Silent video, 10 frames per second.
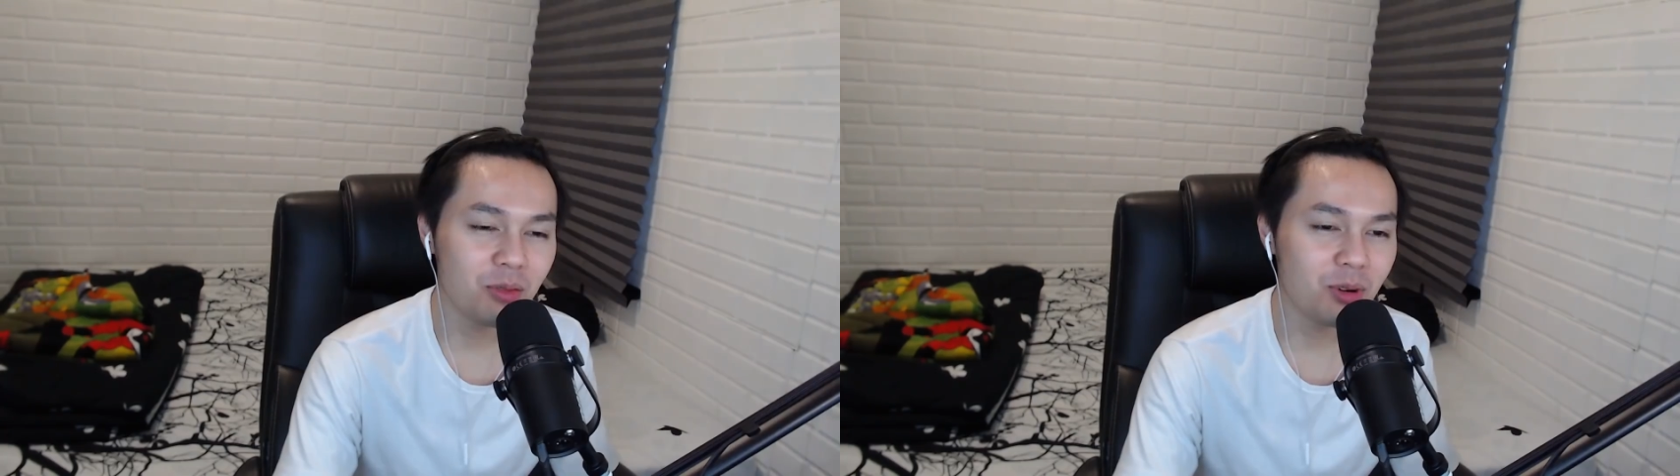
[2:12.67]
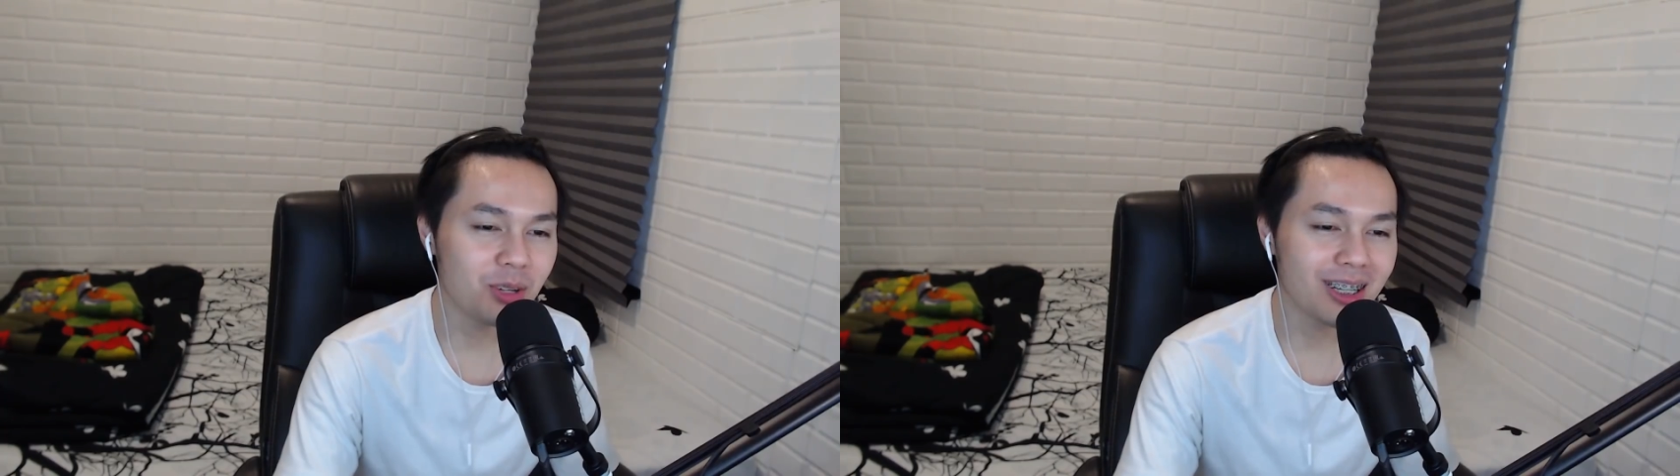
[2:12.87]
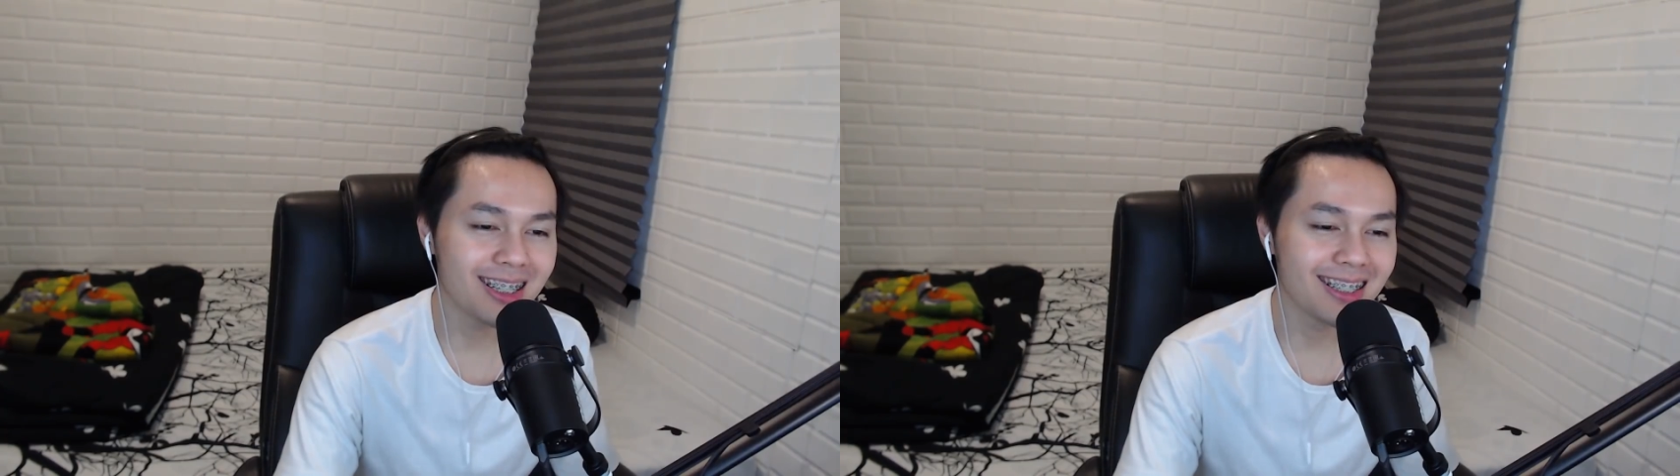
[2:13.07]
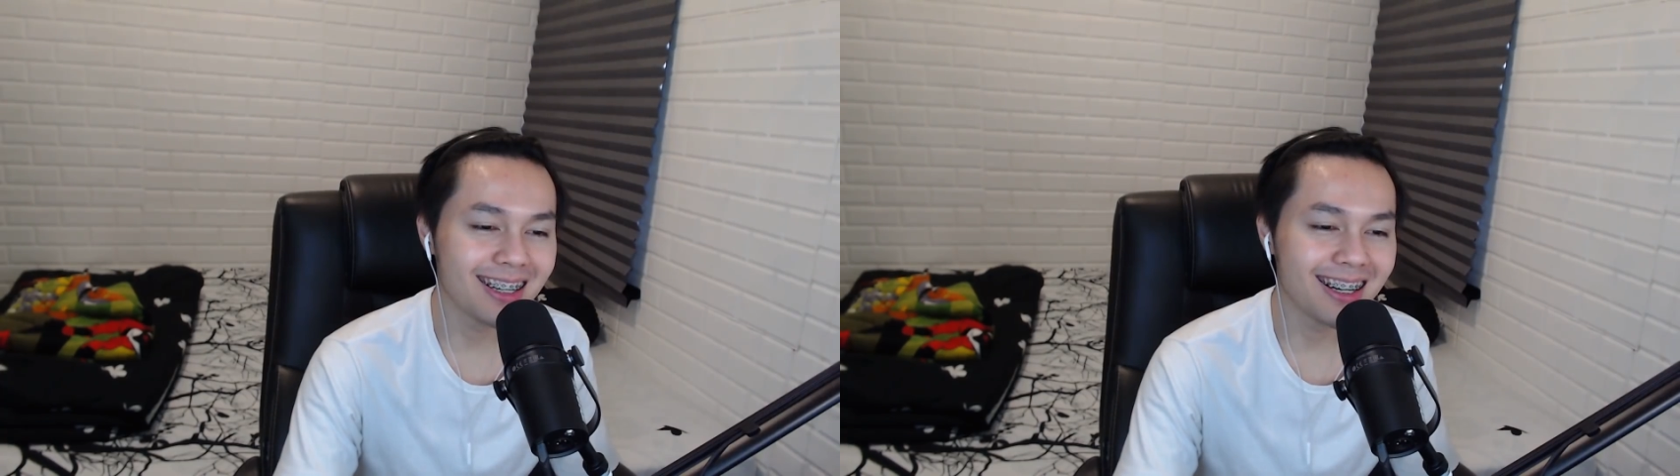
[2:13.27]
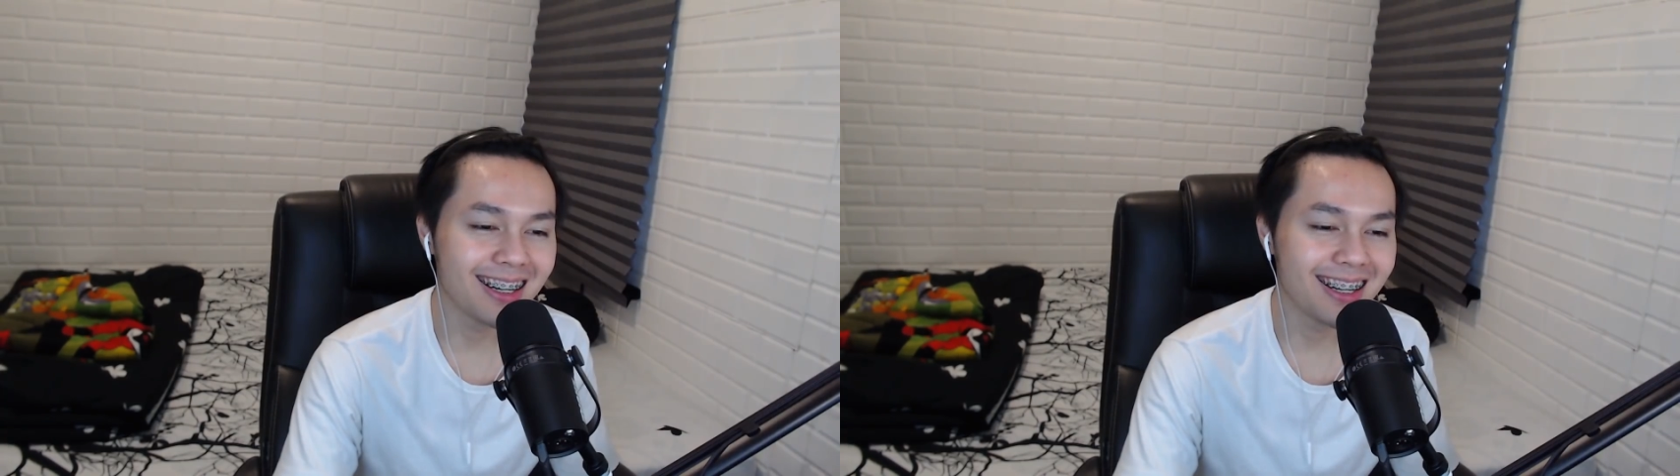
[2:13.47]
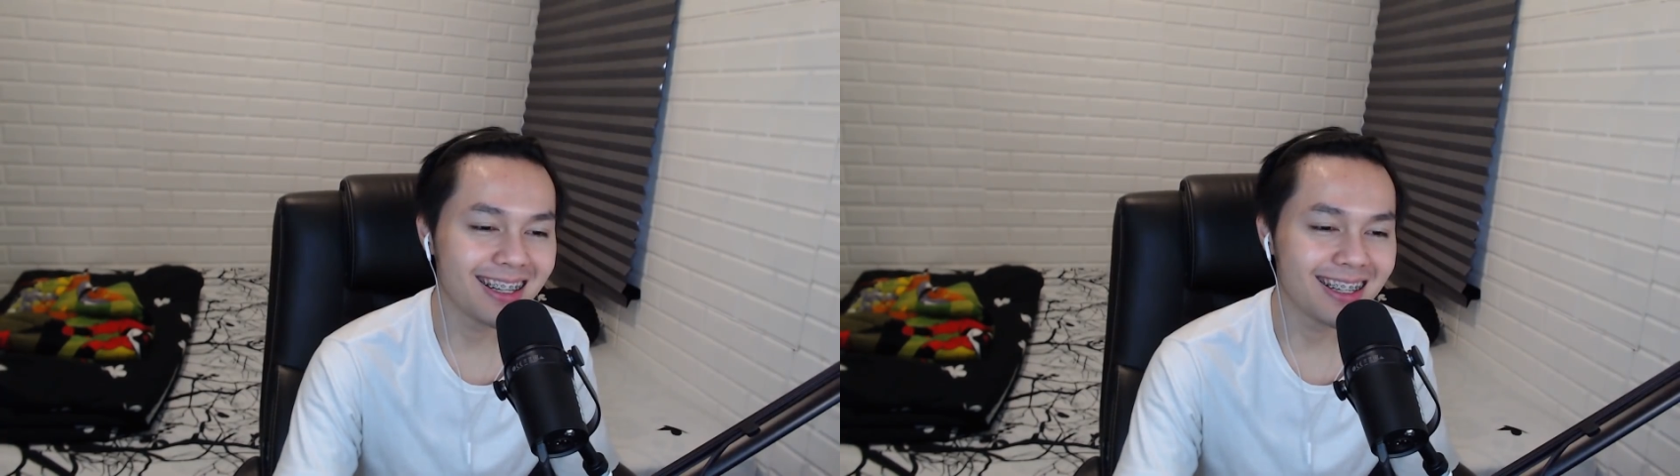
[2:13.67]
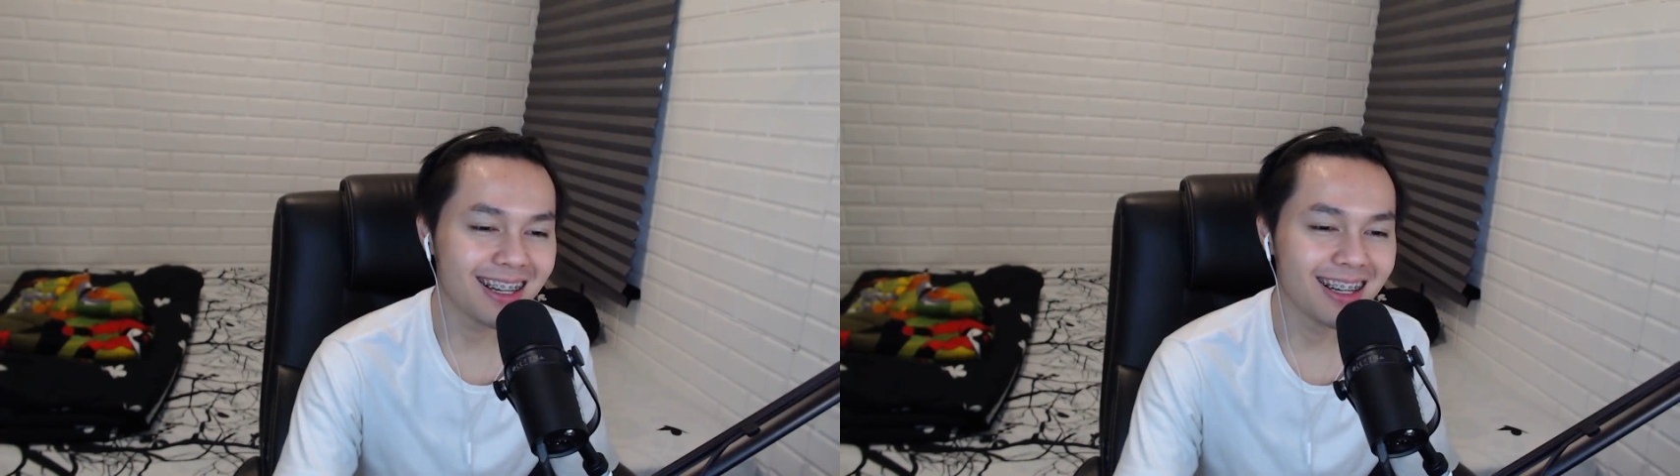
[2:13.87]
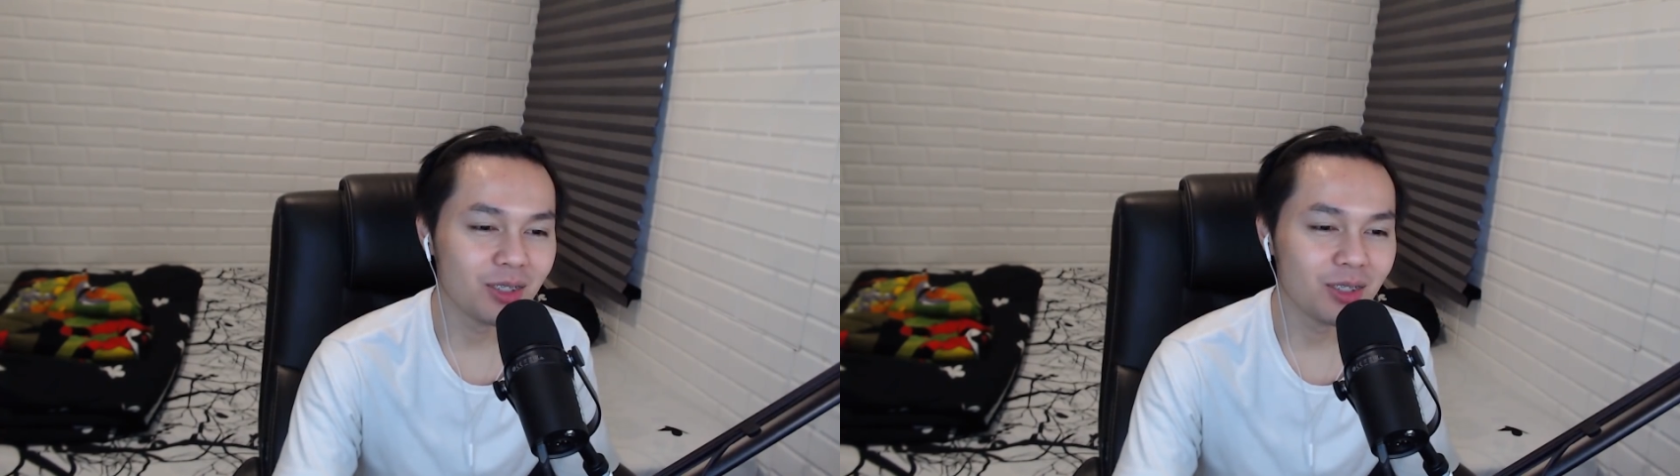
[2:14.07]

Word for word: Memang udah gila, udah gila